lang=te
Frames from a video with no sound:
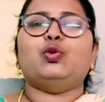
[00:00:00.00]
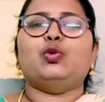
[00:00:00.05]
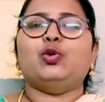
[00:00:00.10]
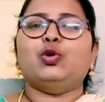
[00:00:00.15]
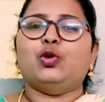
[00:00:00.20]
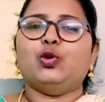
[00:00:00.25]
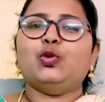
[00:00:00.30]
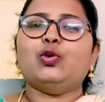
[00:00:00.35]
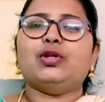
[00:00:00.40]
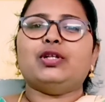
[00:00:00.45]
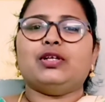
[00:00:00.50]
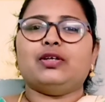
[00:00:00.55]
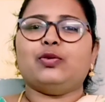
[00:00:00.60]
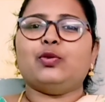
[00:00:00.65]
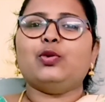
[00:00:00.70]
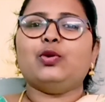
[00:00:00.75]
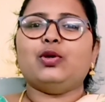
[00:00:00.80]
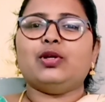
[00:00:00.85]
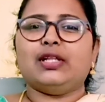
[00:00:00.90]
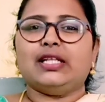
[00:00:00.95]
ఉంటూ
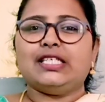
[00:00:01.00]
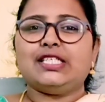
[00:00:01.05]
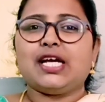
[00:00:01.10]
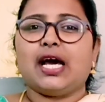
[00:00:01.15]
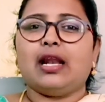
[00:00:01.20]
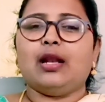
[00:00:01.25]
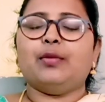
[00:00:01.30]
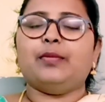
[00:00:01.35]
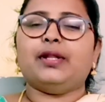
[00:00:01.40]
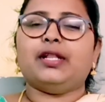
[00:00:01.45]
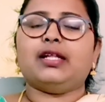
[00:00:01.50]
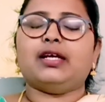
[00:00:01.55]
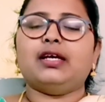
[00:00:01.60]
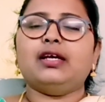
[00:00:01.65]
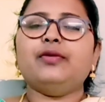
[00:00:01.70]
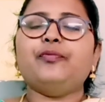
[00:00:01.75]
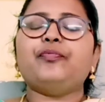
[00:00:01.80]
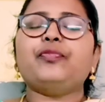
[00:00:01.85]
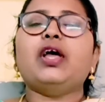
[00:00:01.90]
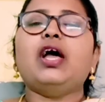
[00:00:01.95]
ఉంటుంది చాలామందికి
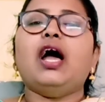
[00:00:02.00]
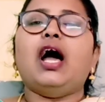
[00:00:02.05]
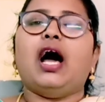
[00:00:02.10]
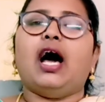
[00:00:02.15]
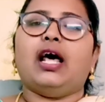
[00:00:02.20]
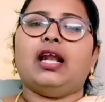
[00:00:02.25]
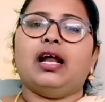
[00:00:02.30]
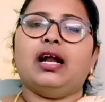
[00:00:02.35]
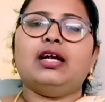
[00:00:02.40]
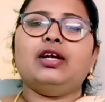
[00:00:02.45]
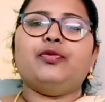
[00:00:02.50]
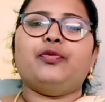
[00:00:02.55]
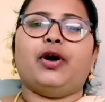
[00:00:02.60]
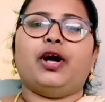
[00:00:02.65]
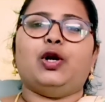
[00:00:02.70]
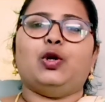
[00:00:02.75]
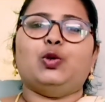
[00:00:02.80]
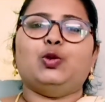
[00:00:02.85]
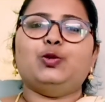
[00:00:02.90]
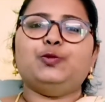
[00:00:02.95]
అలాంటి
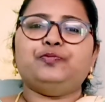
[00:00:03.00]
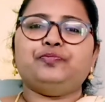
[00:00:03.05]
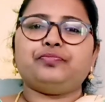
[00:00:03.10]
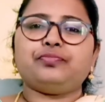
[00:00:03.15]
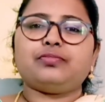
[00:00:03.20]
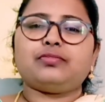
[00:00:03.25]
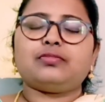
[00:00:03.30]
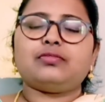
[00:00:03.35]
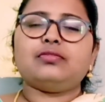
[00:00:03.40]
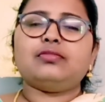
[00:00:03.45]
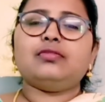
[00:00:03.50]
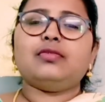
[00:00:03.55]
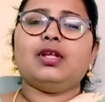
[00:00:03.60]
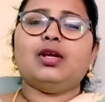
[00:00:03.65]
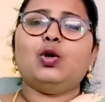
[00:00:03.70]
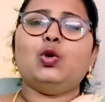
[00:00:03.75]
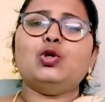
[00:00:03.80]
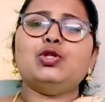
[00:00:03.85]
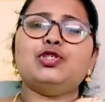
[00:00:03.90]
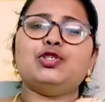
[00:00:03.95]
వాళ్ళు
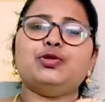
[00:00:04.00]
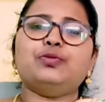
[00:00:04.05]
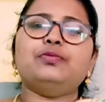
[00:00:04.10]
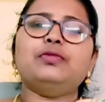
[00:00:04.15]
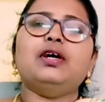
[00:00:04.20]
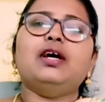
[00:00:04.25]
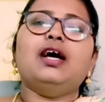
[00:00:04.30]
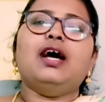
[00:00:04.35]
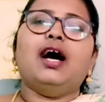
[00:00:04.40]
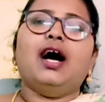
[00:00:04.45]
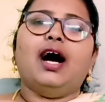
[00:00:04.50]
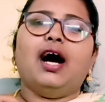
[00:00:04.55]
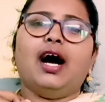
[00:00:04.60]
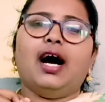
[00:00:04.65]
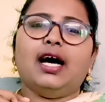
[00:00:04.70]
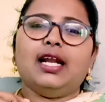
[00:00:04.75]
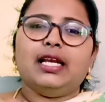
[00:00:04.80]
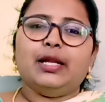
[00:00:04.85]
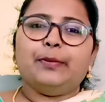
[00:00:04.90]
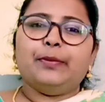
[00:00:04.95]
కొంచెం
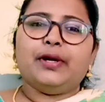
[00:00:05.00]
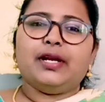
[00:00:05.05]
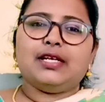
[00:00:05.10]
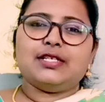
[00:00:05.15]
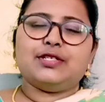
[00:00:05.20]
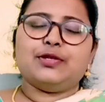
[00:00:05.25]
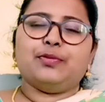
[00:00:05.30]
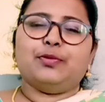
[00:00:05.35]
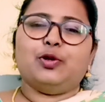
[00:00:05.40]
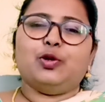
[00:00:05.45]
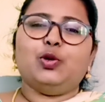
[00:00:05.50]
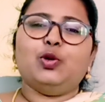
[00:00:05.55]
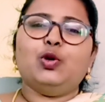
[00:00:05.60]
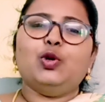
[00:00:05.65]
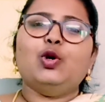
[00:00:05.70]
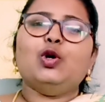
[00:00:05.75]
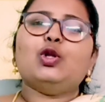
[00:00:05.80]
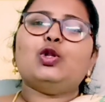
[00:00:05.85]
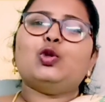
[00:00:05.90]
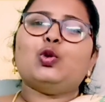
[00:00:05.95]
నిమ్మరసంలో
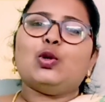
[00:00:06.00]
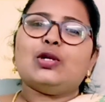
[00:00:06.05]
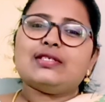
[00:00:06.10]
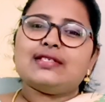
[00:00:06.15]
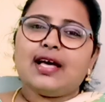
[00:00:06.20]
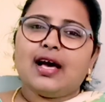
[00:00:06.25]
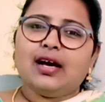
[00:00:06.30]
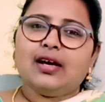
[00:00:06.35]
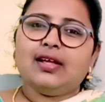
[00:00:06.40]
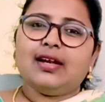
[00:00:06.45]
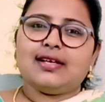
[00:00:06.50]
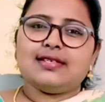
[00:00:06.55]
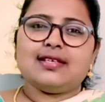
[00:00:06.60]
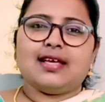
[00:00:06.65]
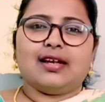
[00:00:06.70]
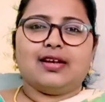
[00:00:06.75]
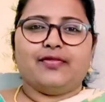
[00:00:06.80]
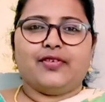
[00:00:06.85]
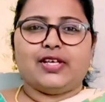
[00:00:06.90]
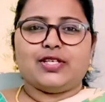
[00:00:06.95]
తులసాకు
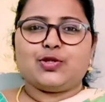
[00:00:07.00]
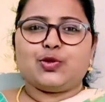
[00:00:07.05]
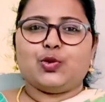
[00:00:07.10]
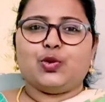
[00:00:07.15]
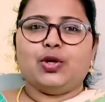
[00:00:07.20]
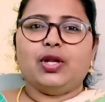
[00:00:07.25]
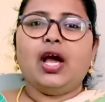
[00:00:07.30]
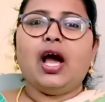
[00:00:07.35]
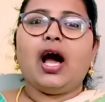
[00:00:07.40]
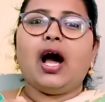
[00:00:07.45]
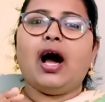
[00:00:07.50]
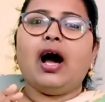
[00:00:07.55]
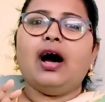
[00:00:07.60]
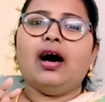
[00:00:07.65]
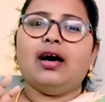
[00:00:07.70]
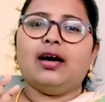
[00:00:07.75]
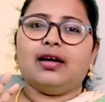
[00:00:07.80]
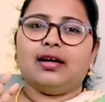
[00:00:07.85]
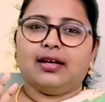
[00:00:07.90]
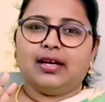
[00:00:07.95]
రసాన్ని వేసుకొని ఆ
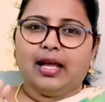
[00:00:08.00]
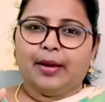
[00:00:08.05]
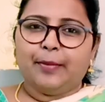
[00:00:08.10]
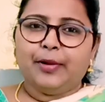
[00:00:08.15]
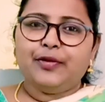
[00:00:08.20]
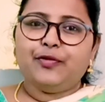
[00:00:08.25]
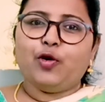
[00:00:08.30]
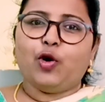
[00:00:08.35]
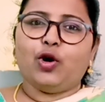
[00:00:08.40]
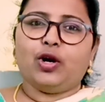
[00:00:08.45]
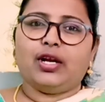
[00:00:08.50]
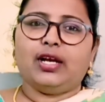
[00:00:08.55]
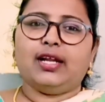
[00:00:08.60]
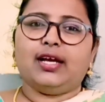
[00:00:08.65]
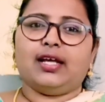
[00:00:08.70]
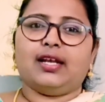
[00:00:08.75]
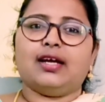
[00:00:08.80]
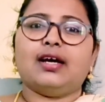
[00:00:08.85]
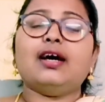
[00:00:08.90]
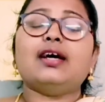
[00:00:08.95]
లెమన్ వాటర్ని
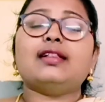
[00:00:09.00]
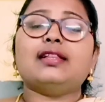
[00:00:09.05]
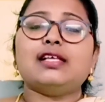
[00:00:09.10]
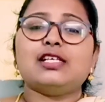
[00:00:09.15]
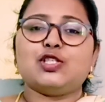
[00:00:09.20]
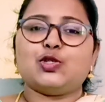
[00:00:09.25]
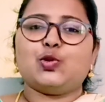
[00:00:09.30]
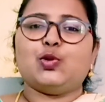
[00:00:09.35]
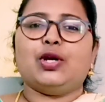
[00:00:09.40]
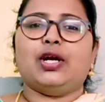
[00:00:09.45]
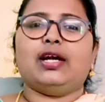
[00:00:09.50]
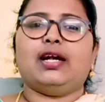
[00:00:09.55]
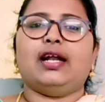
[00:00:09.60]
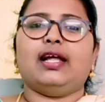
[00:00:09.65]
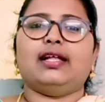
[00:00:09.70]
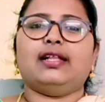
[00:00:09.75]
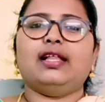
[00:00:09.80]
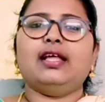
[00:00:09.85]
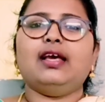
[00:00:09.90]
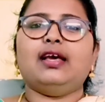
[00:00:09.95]
కనుక
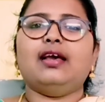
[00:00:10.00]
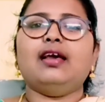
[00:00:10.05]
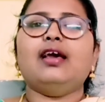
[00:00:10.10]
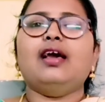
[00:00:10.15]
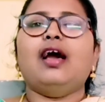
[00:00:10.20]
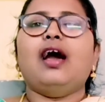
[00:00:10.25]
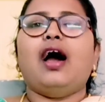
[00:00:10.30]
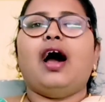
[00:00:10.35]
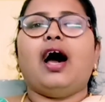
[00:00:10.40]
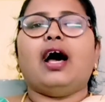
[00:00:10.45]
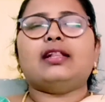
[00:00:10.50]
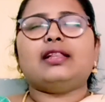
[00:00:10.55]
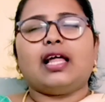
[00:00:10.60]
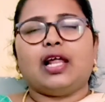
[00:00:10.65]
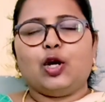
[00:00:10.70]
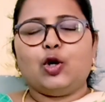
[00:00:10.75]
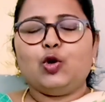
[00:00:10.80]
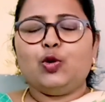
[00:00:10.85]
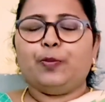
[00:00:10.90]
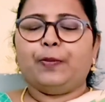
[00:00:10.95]
తీసుకున్నట్లయితే ఆ
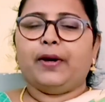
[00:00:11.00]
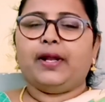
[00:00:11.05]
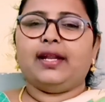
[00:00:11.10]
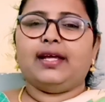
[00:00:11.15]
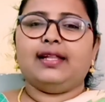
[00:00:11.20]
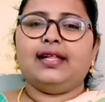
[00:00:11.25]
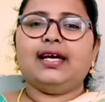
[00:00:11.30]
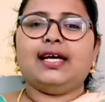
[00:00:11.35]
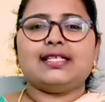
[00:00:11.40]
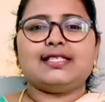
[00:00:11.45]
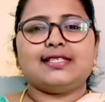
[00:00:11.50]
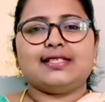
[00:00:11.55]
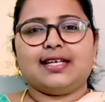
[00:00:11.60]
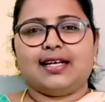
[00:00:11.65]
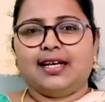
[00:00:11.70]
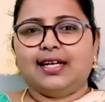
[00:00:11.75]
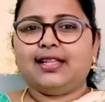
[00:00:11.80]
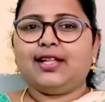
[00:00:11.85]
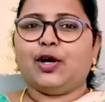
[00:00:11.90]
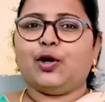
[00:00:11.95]
తలనొప్పి అనేది
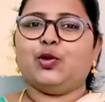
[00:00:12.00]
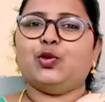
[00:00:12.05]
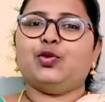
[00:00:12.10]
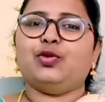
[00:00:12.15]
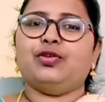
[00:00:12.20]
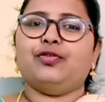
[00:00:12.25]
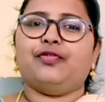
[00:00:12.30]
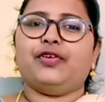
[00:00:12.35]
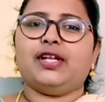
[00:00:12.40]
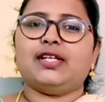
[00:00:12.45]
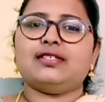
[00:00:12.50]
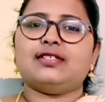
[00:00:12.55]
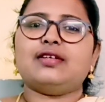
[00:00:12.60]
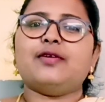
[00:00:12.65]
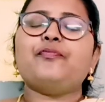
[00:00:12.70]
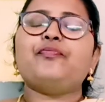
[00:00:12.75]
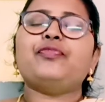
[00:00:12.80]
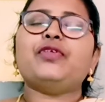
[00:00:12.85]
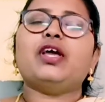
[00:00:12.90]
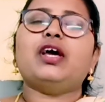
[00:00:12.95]
ఖచ్చితంగా తగ్గుతుంది ఫ్రెండ్స్
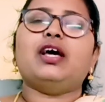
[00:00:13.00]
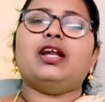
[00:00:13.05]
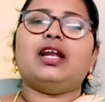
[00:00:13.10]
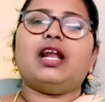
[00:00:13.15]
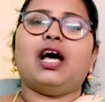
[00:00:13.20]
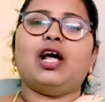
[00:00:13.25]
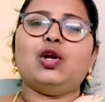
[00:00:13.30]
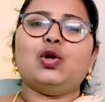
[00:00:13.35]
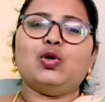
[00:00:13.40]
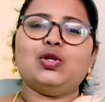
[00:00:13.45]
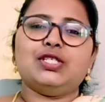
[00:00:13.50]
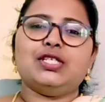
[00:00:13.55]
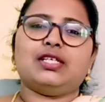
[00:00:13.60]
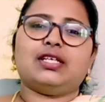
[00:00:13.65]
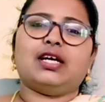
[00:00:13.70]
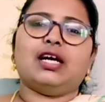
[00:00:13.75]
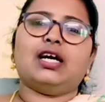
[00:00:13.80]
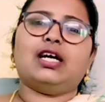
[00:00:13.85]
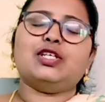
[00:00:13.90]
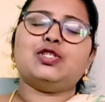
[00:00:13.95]
నాలుగో
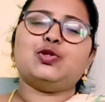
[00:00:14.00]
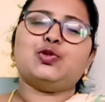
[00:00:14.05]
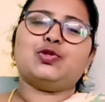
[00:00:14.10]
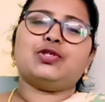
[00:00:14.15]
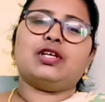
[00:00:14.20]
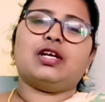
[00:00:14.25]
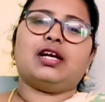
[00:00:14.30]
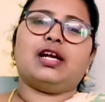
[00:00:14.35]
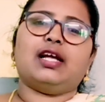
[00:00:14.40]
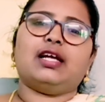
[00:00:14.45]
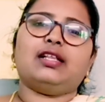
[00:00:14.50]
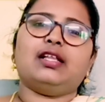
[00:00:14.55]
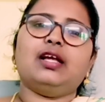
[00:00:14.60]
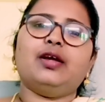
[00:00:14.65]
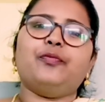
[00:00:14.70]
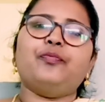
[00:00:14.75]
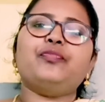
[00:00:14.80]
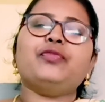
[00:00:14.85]
చిట్కాగా చూసినట్లయితే